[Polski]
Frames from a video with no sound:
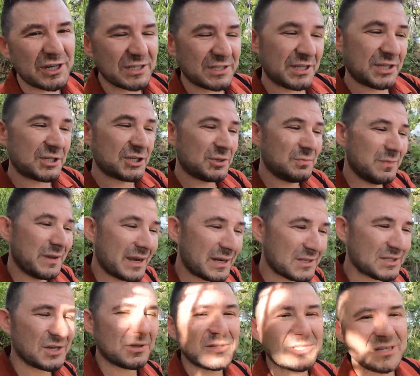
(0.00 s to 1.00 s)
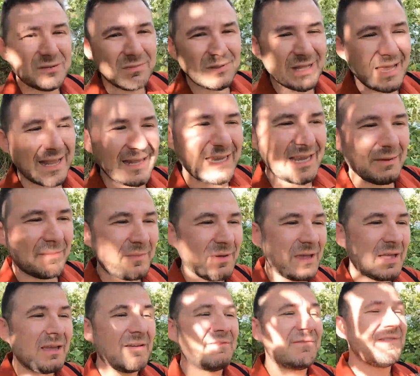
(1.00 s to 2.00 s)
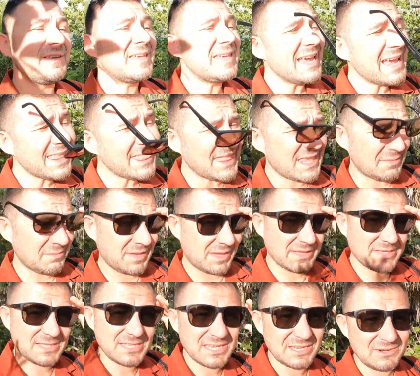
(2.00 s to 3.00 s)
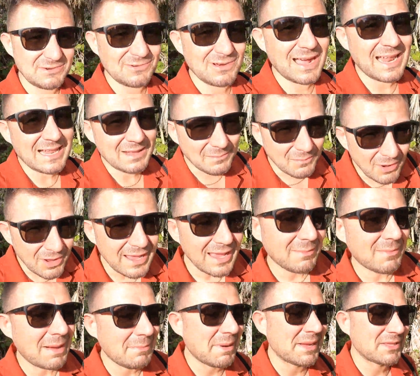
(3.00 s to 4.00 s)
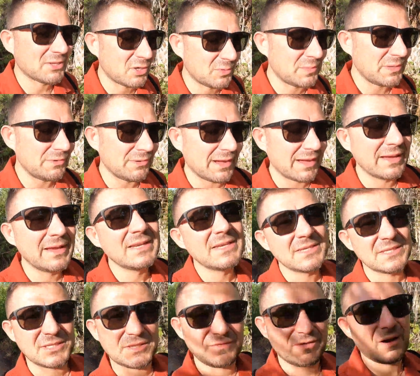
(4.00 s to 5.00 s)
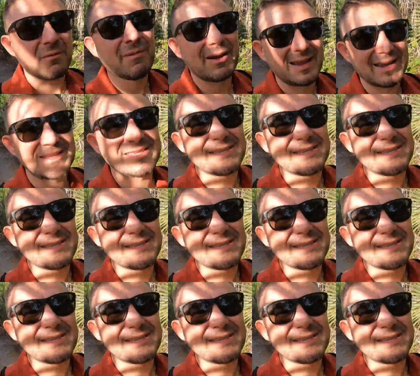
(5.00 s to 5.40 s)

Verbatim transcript: że jesteś śmierdzącym leniem w jednym języku, ale moja mama to robiła z dwoma